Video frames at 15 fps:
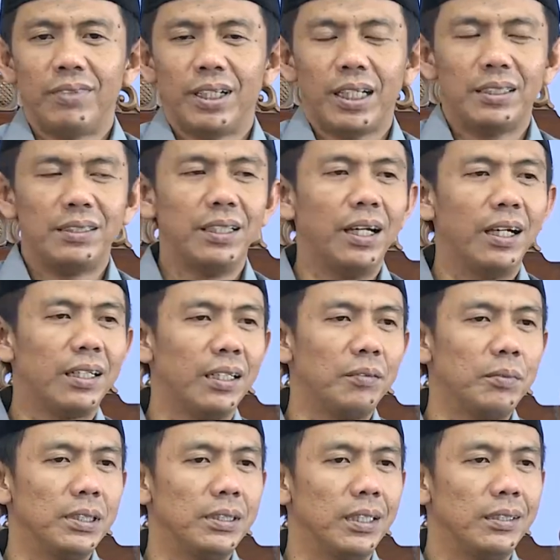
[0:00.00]
maka dia akan
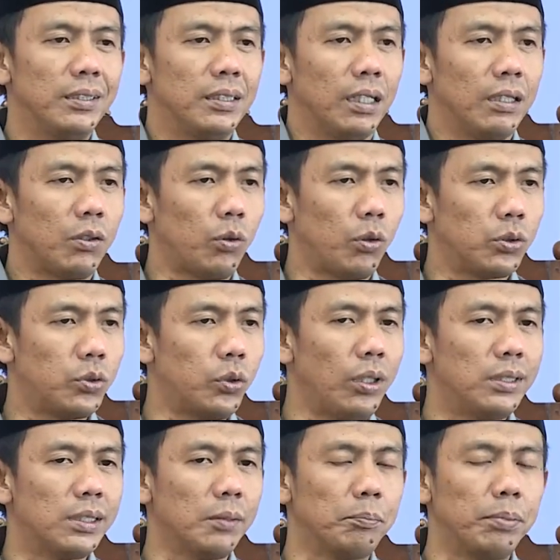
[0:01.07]
menjadikan
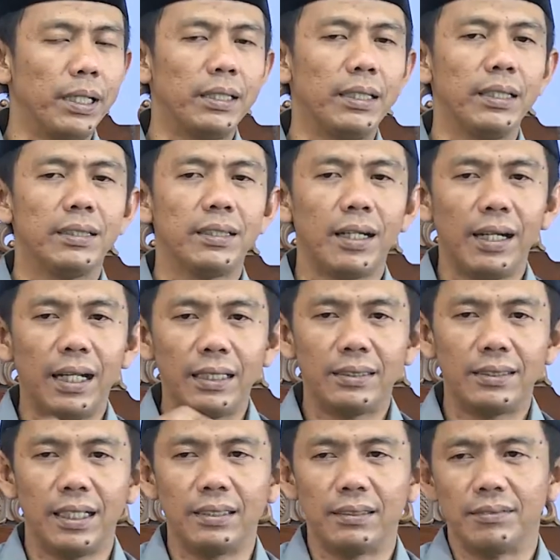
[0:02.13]
Rasul sebagai
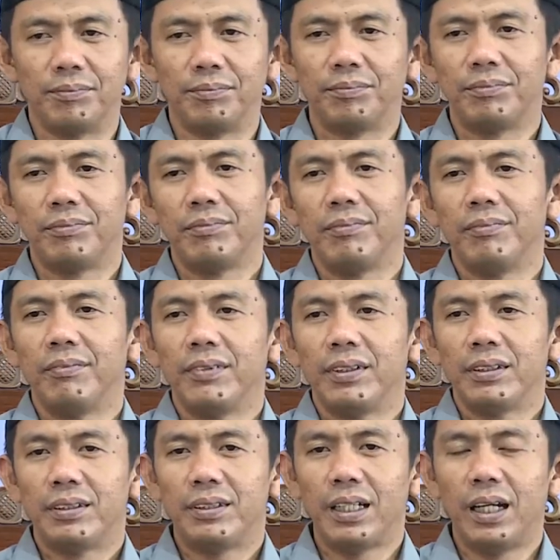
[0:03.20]
teladan
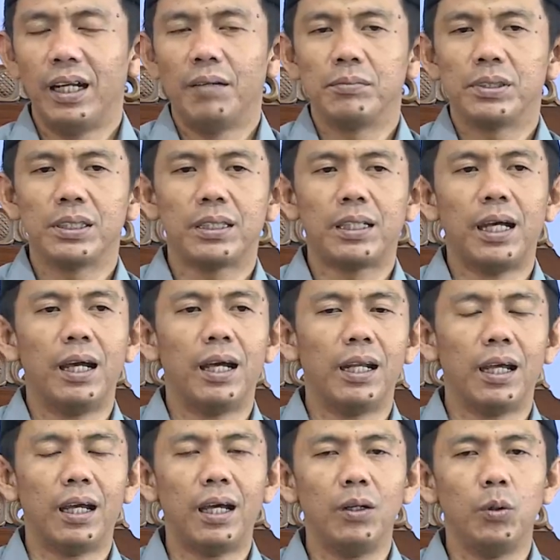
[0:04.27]
dalam
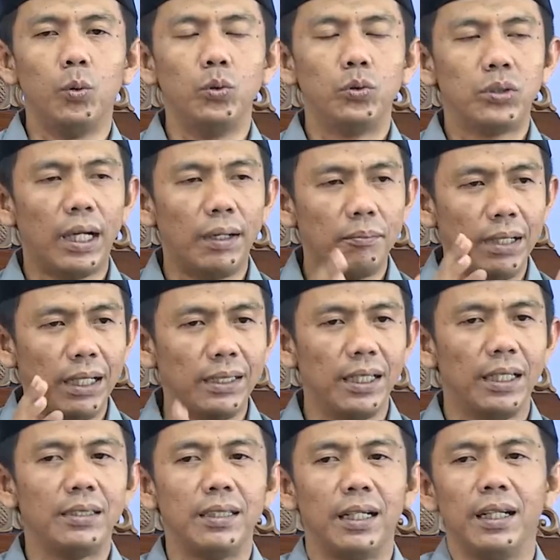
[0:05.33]
segala hal,
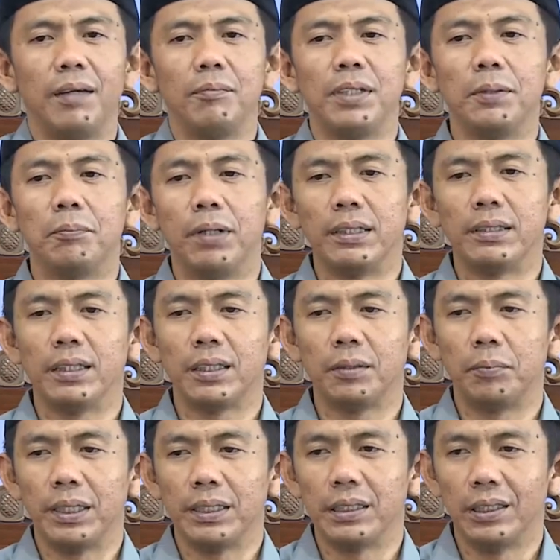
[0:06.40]
utamanya dalam ibadah
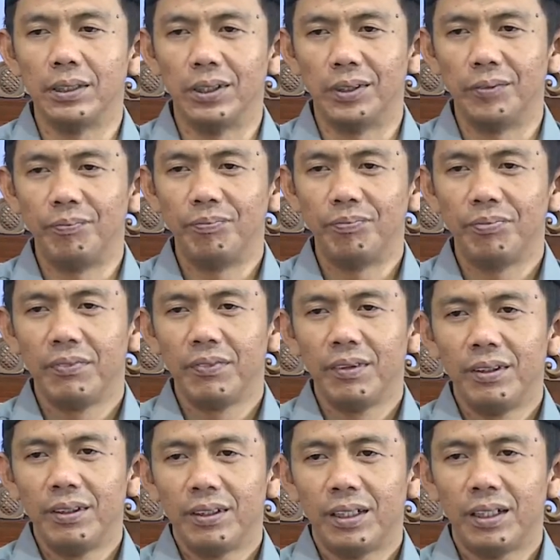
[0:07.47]
kepada Allah.
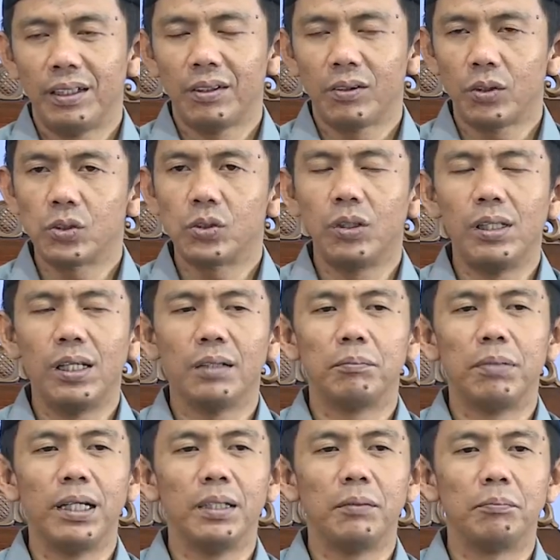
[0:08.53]
Karena Rasul
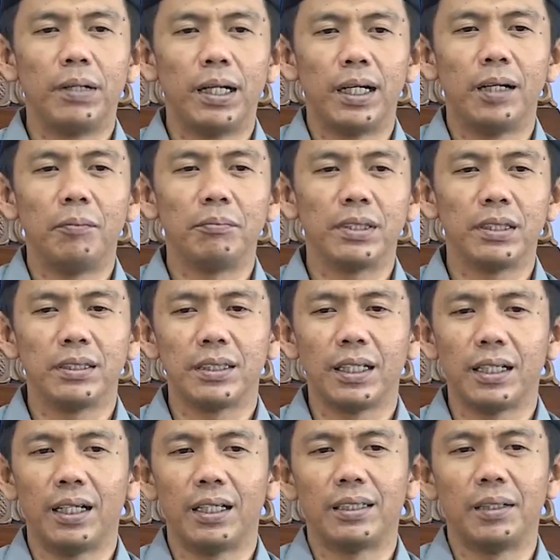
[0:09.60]
yang paling paham
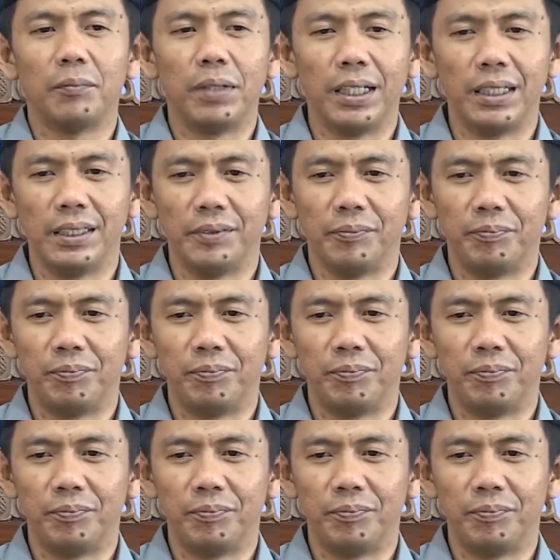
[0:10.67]
tentang agama ini.